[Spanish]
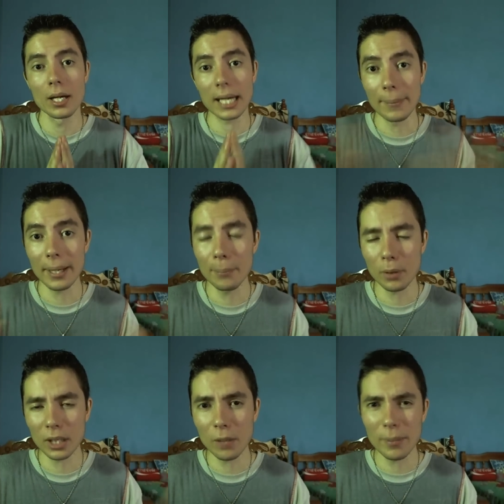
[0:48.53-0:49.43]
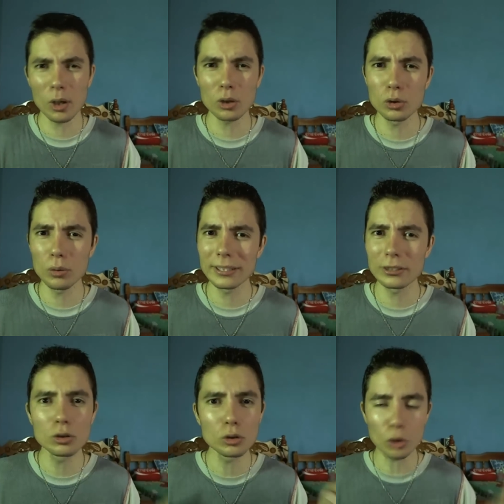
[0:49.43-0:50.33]
Ramek, ¿por qué no mejor
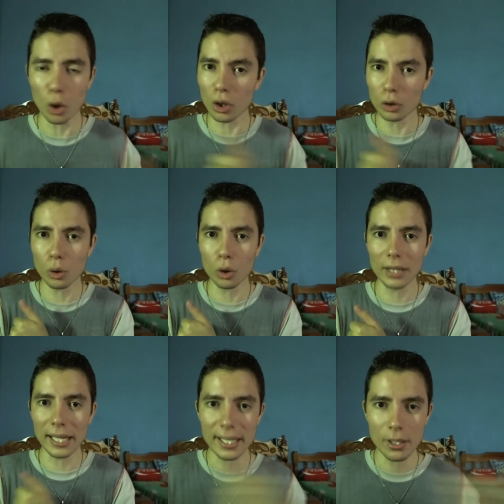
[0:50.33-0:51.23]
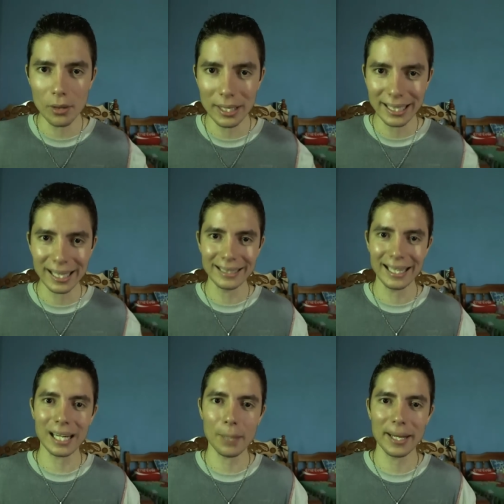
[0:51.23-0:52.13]
subes todo tu contenido en el
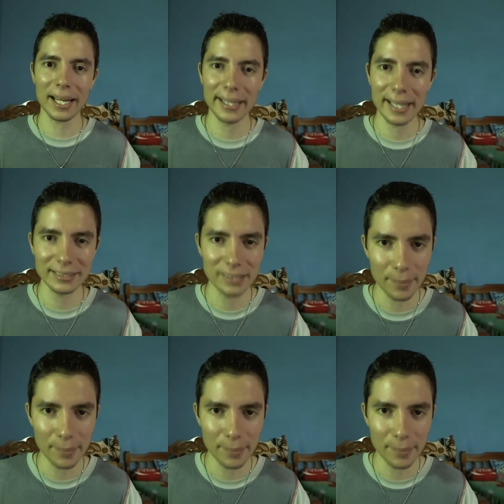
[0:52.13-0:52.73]
canal Ramek Cadenas